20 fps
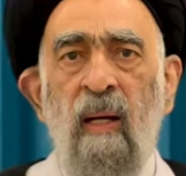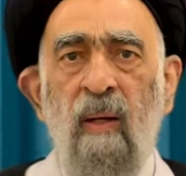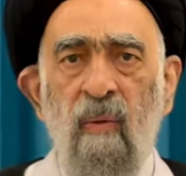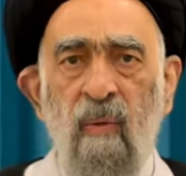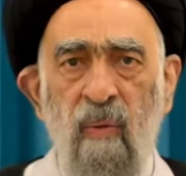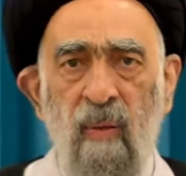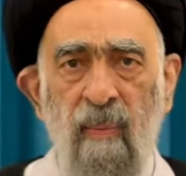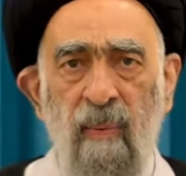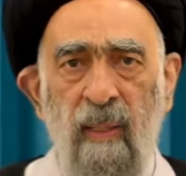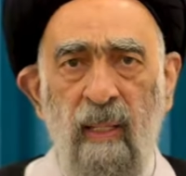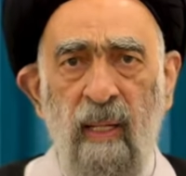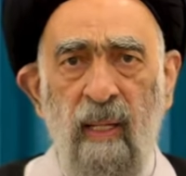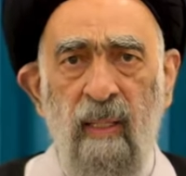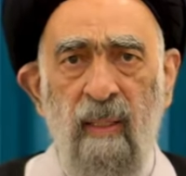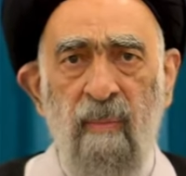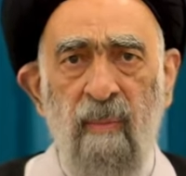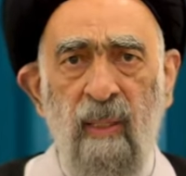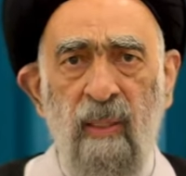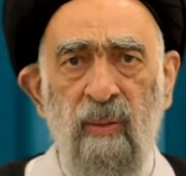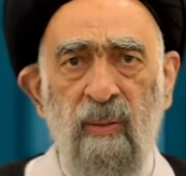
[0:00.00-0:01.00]
أعوذ بالله
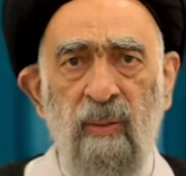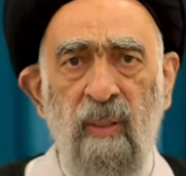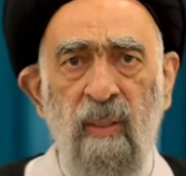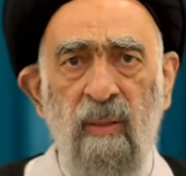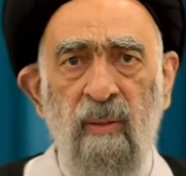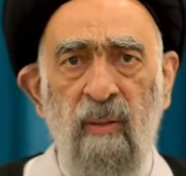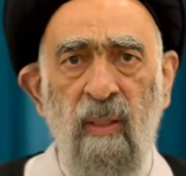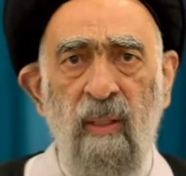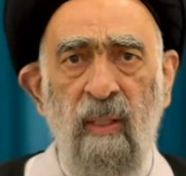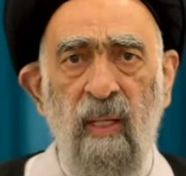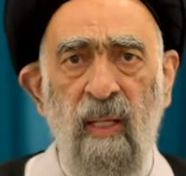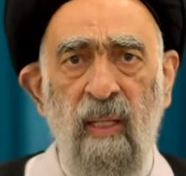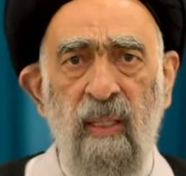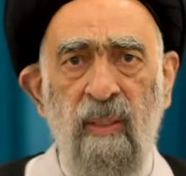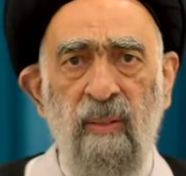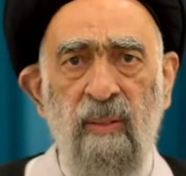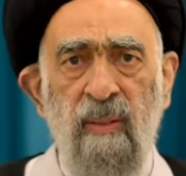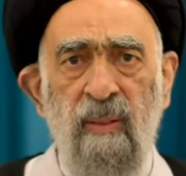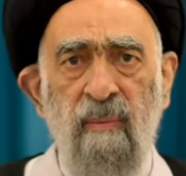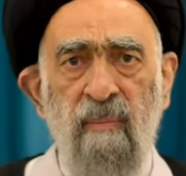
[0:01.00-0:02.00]
من الشيطان
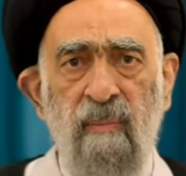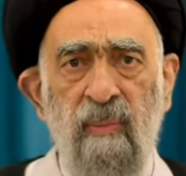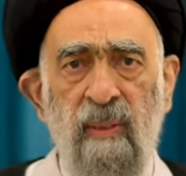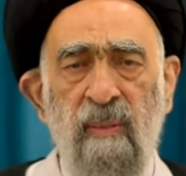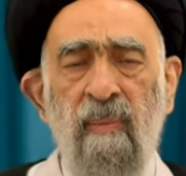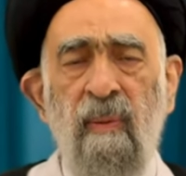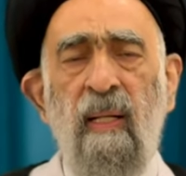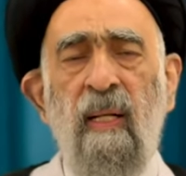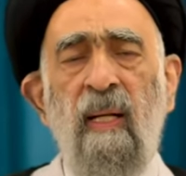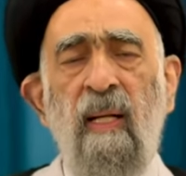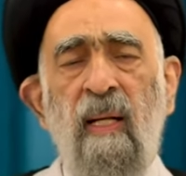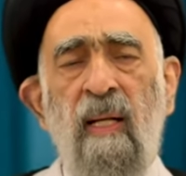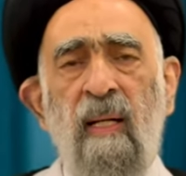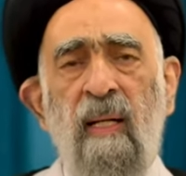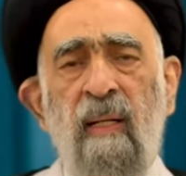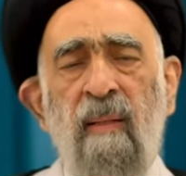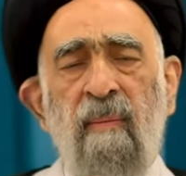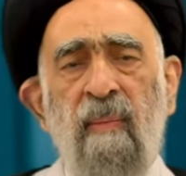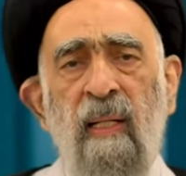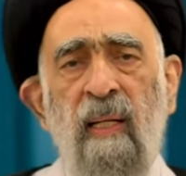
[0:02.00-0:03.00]
الرجيم بسم الله
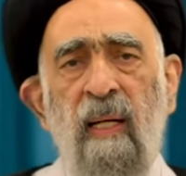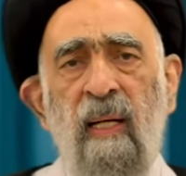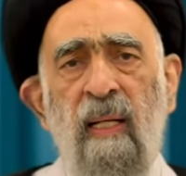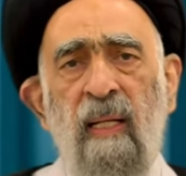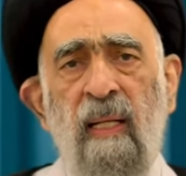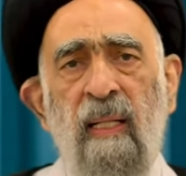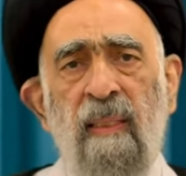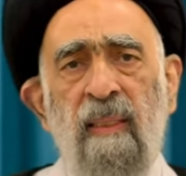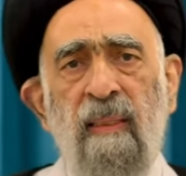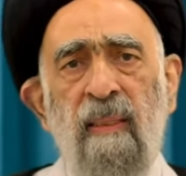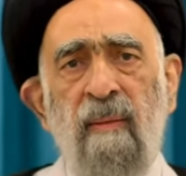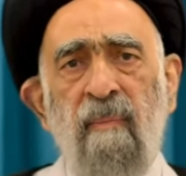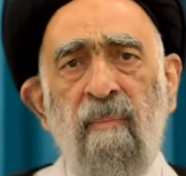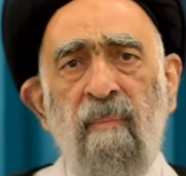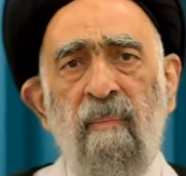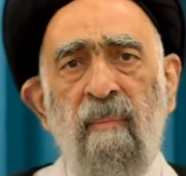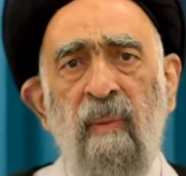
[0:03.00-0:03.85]
الرحمن الرحيم